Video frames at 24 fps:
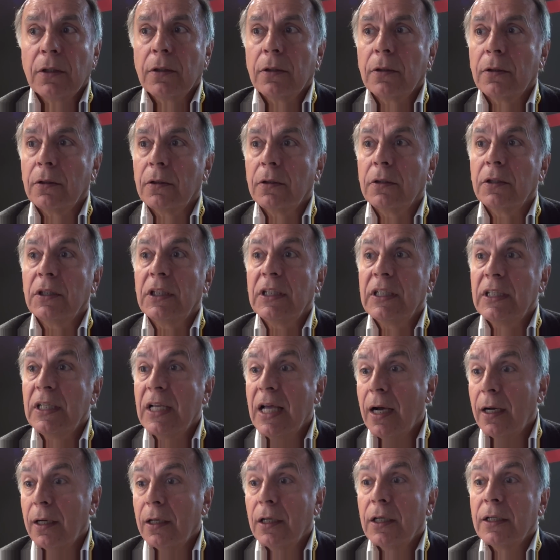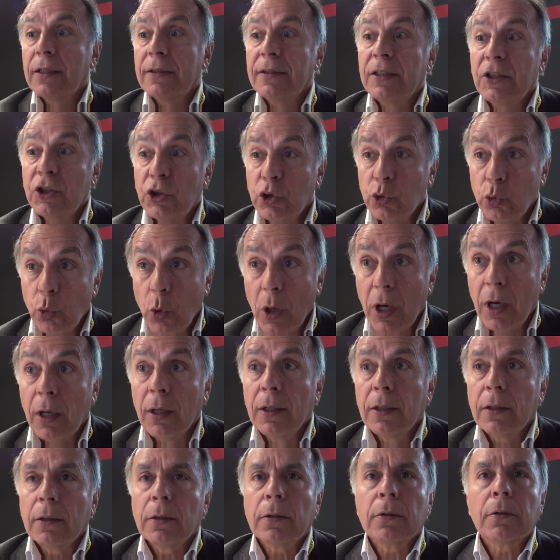euh, et il a des choix
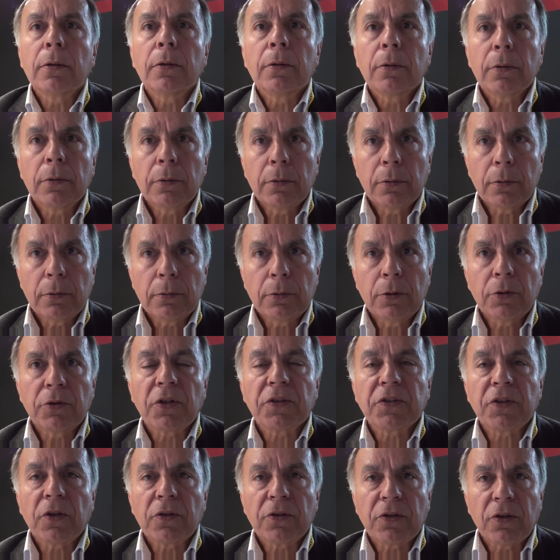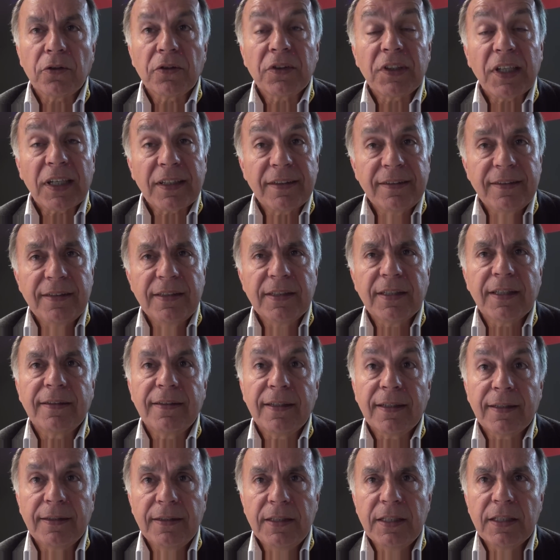euh, de temps en temps tactiques et
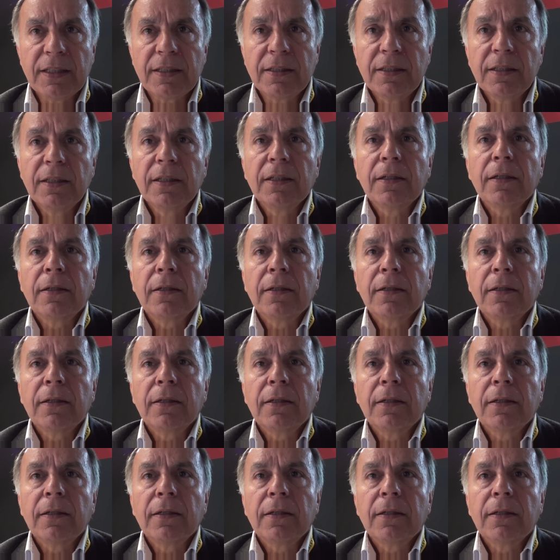techniques